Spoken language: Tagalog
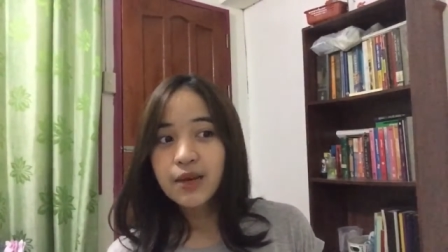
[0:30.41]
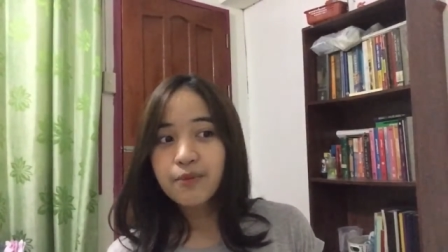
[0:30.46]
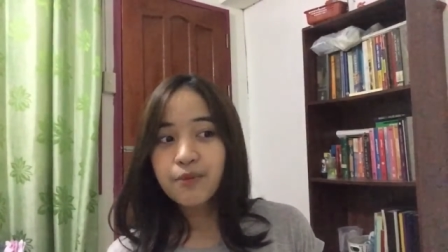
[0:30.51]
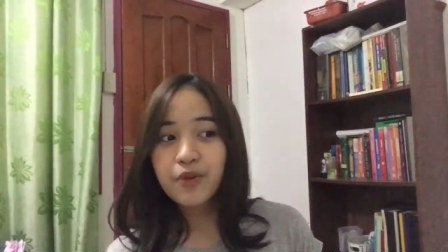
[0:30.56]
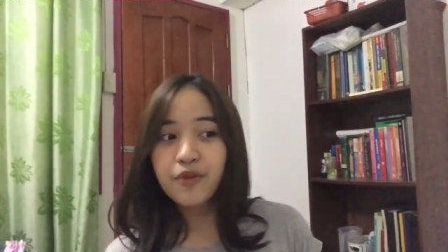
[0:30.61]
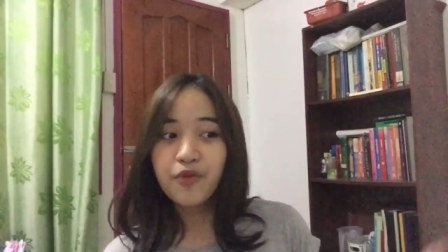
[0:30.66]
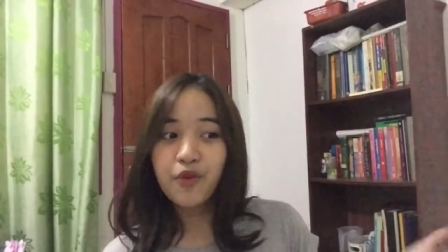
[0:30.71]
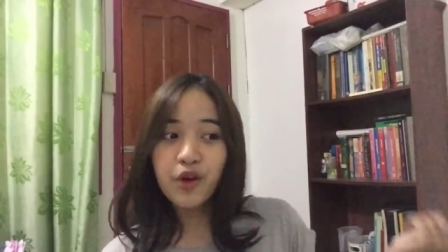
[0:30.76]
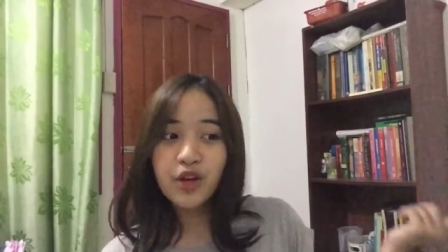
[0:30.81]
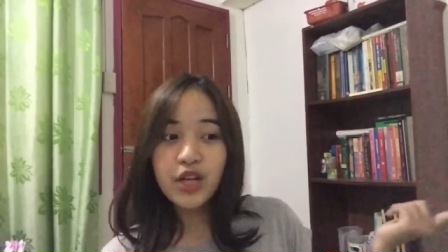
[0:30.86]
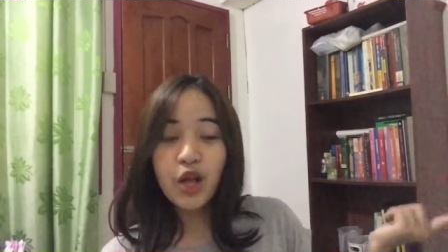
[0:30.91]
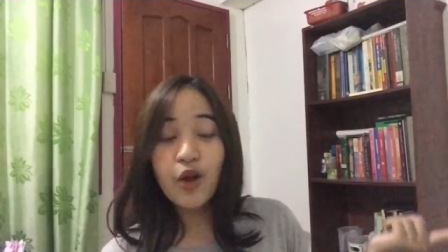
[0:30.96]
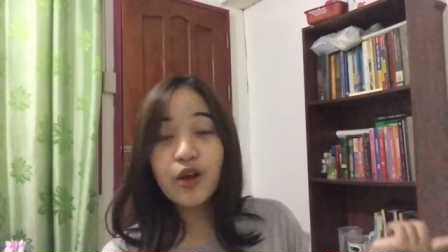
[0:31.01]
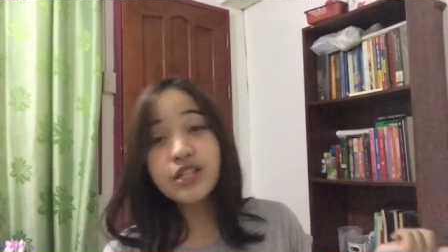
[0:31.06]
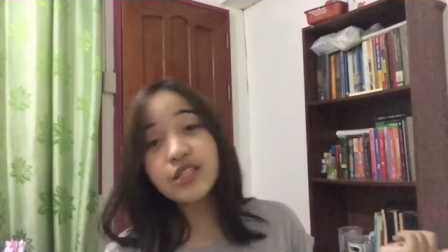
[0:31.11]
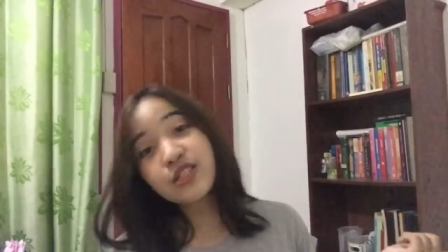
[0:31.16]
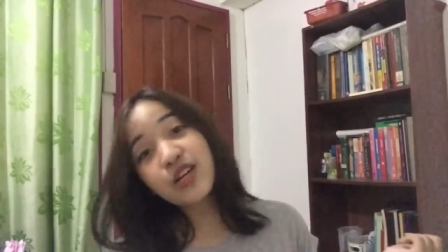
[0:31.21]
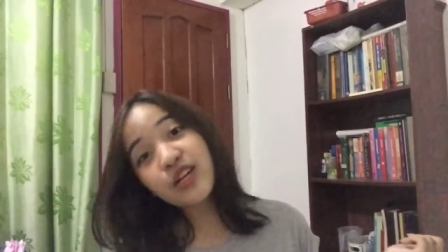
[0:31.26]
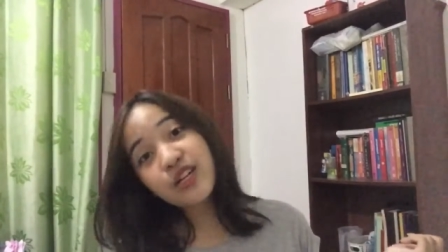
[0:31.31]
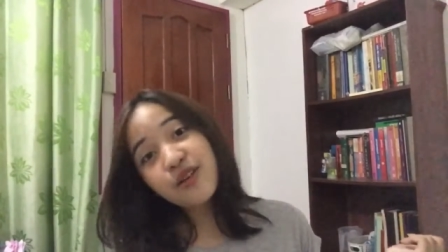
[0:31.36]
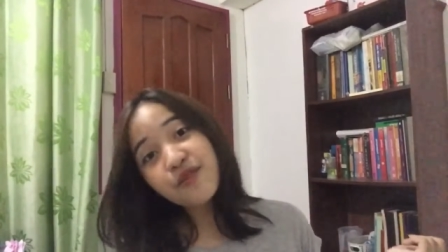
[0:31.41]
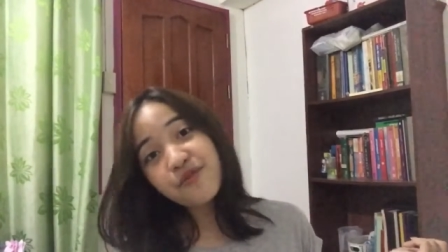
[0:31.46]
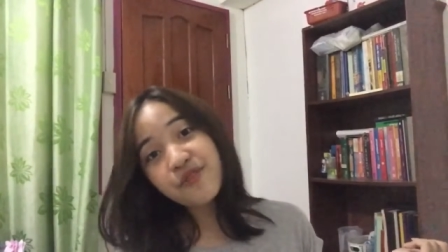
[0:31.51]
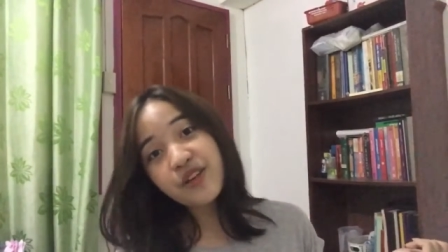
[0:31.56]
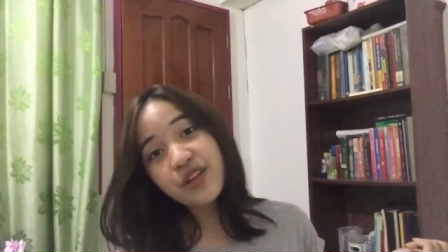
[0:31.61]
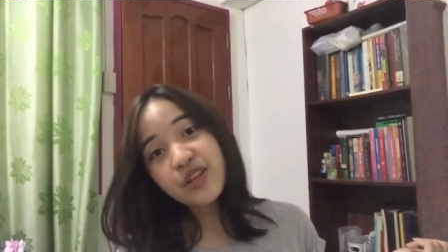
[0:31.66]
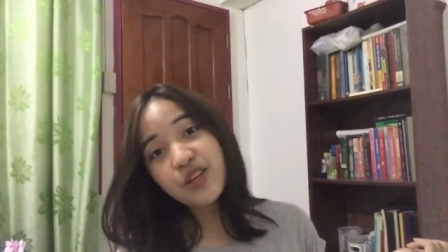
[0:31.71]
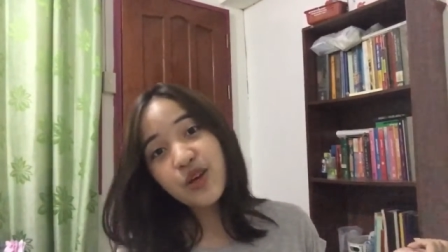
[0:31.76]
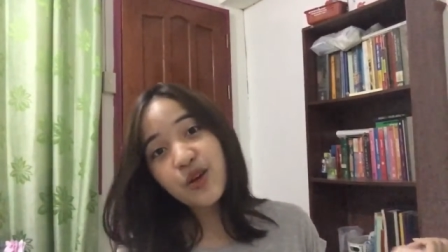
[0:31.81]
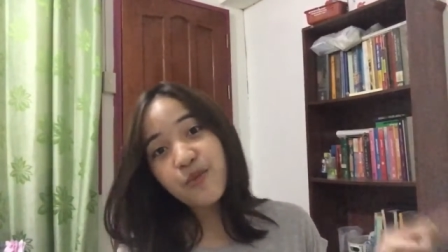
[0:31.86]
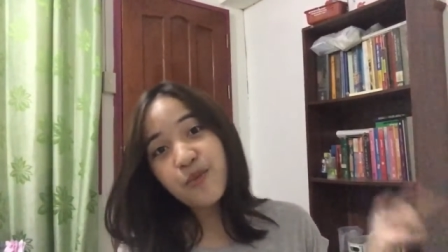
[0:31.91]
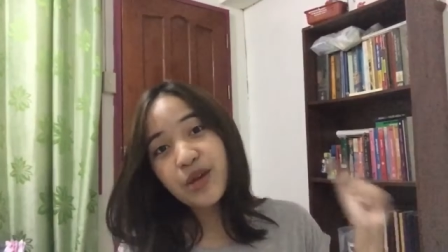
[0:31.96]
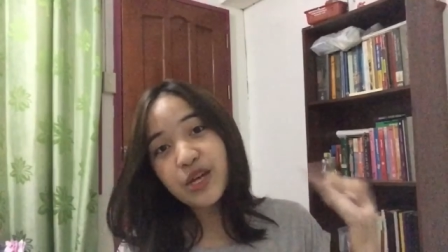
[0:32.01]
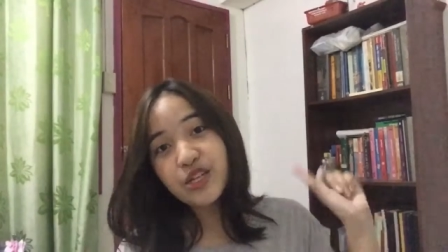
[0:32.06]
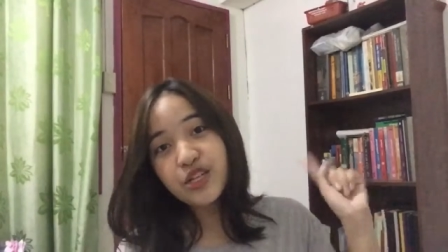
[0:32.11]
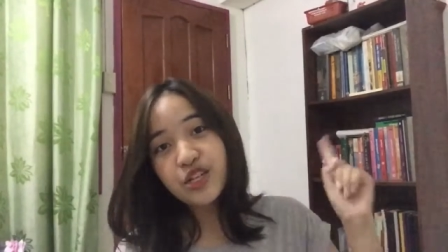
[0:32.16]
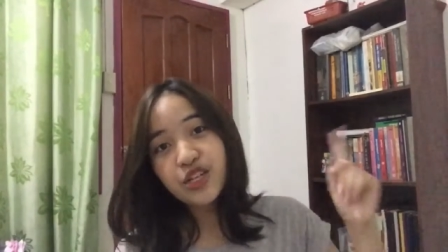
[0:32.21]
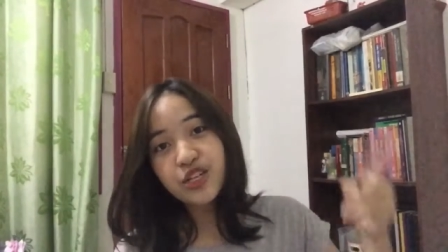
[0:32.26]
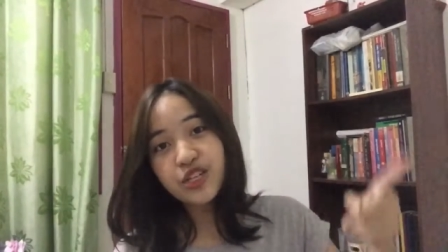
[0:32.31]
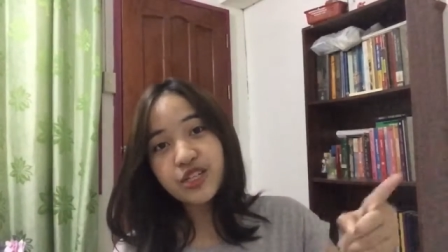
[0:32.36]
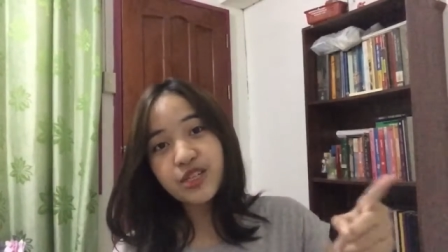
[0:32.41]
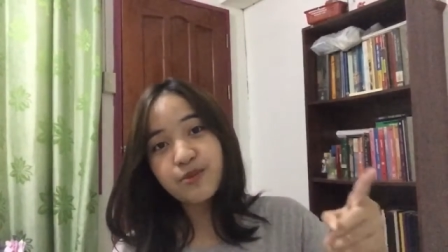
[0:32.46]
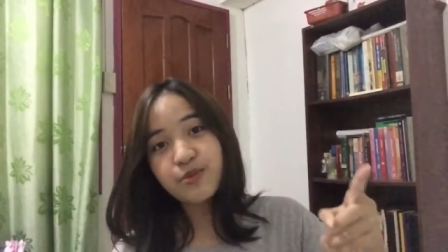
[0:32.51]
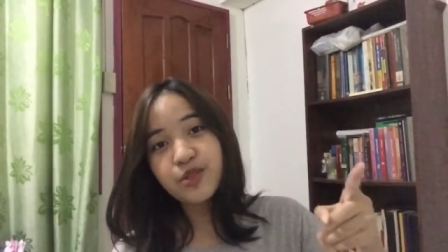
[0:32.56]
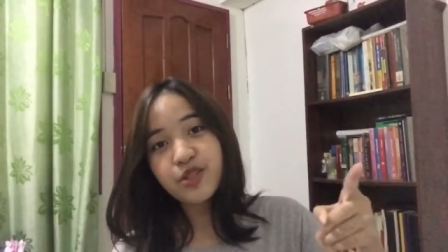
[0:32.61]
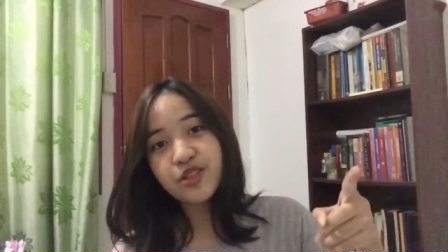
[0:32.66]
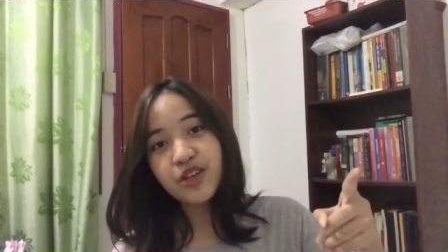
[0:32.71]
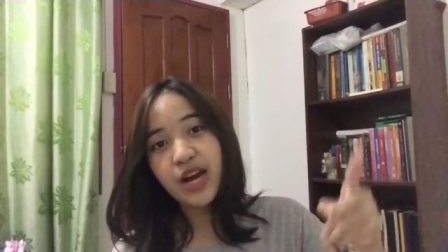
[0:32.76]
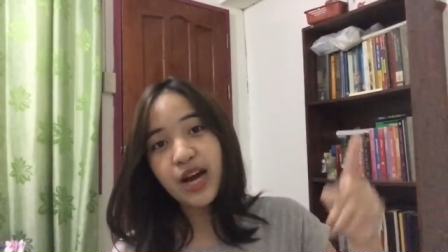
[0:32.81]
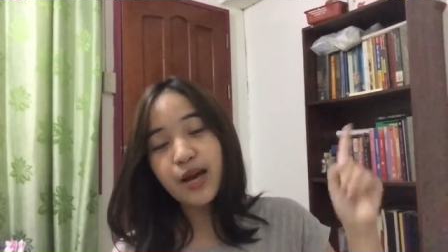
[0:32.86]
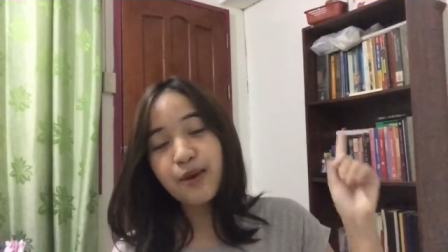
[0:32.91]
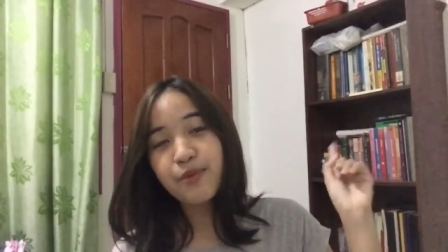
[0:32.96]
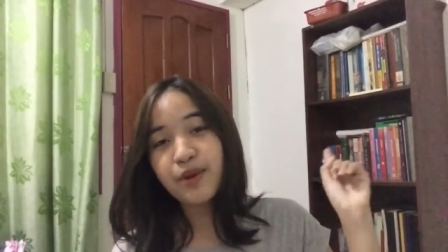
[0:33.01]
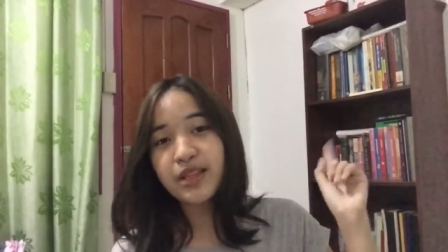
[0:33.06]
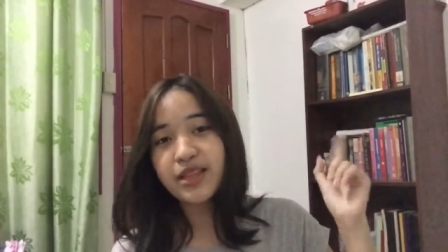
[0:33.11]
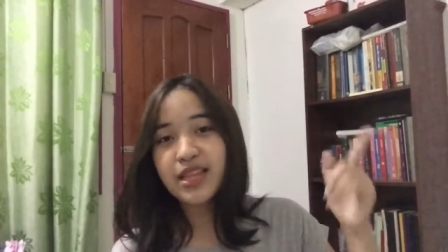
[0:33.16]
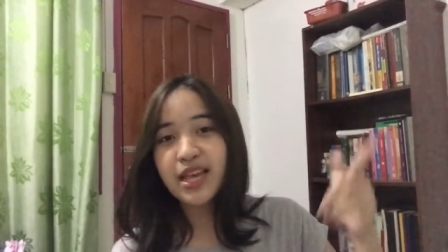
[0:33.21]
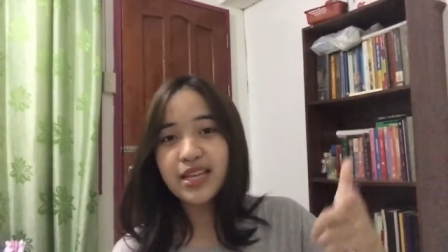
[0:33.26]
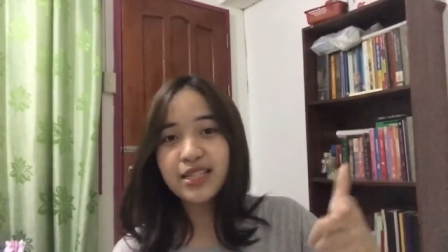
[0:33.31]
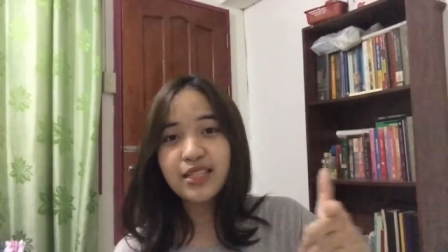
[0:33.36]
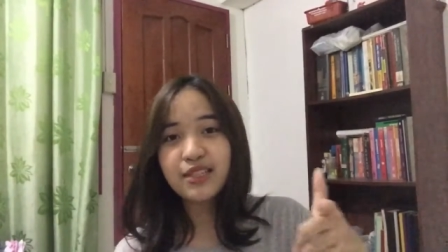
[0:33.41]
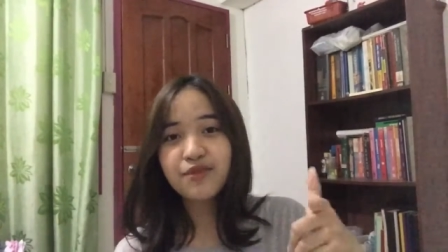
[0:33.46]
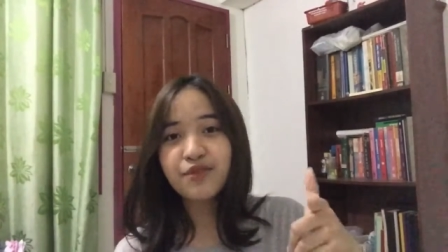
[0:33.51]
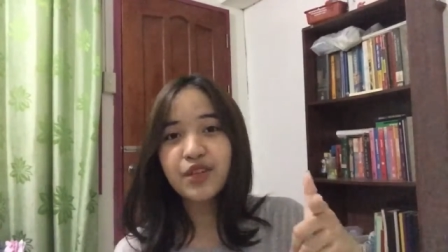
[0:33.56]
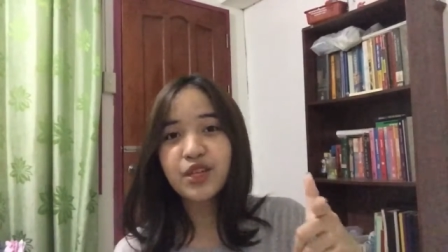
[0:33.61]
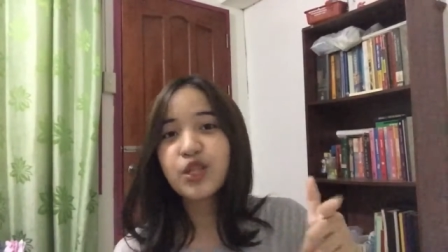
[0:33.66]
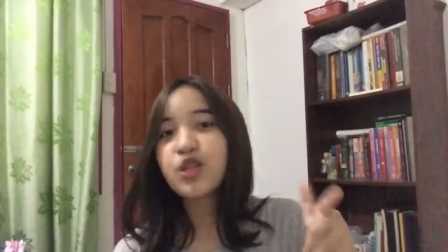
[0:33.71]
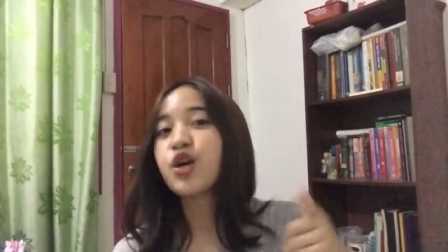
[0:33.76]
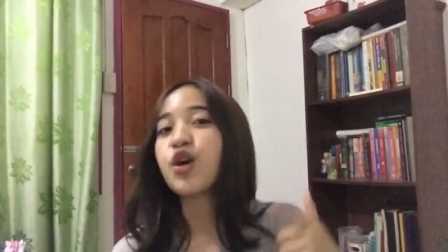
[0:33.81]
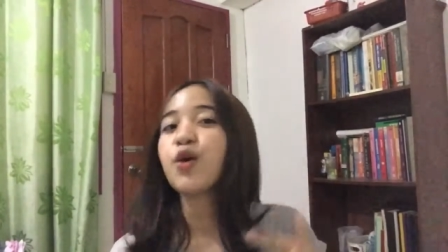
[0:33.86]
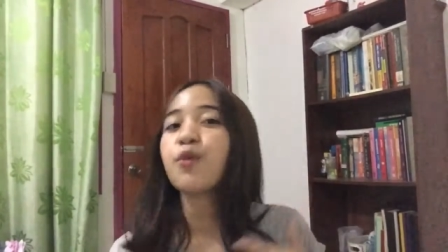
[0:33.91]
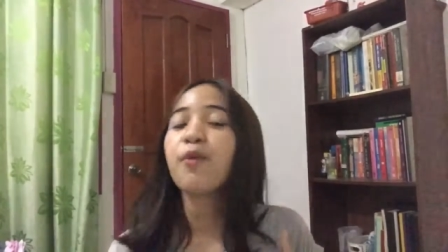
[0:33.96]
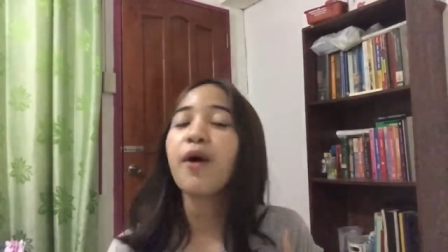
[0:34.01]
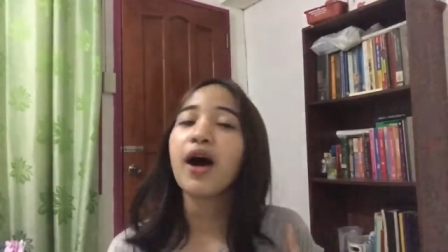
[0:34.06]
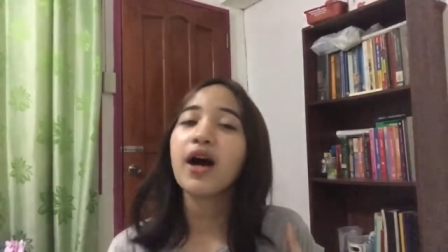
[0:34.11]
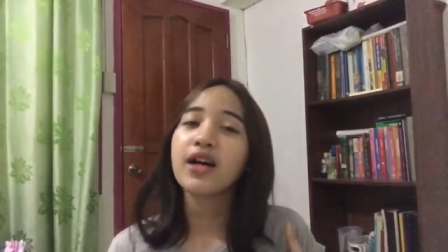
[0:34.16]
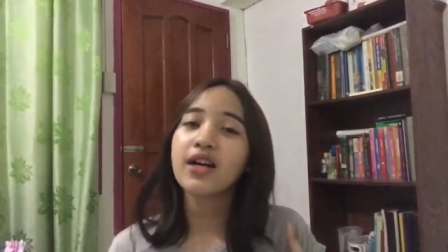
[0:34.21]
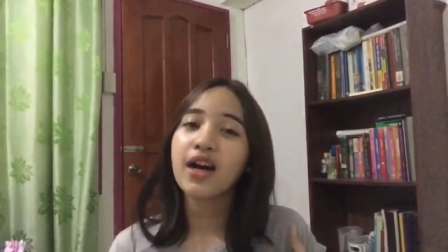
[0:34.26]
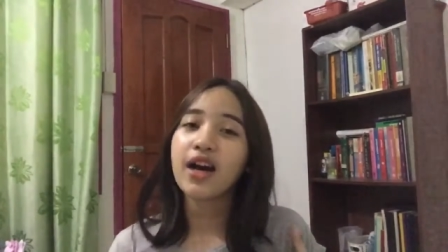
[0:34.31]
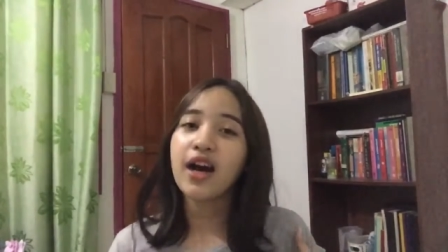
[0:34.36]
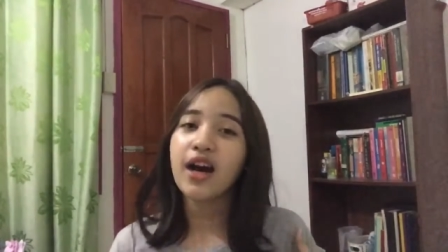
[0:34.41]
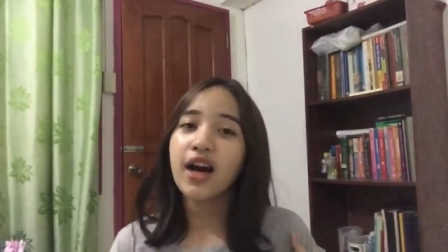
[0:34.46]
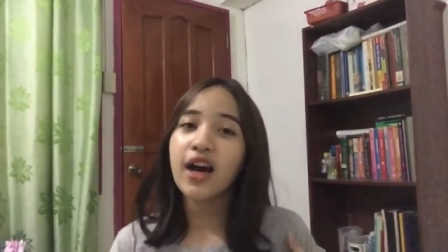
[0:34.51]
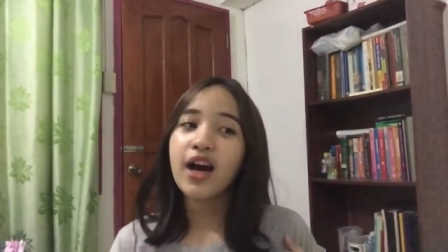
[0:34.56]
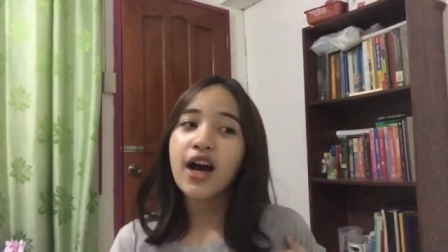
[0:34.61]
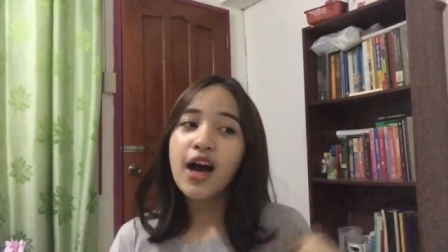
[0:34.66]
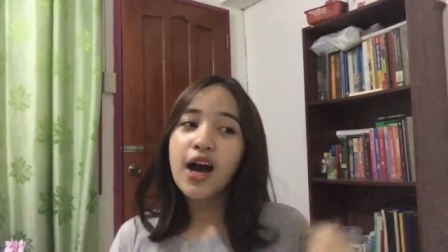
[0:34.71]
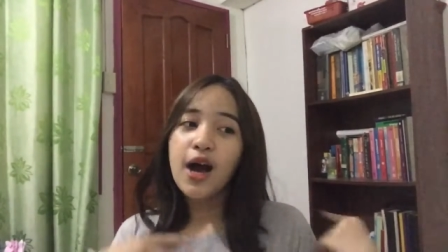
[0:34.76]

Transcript: Before na I start ang video, make sure you subscribe and like this video para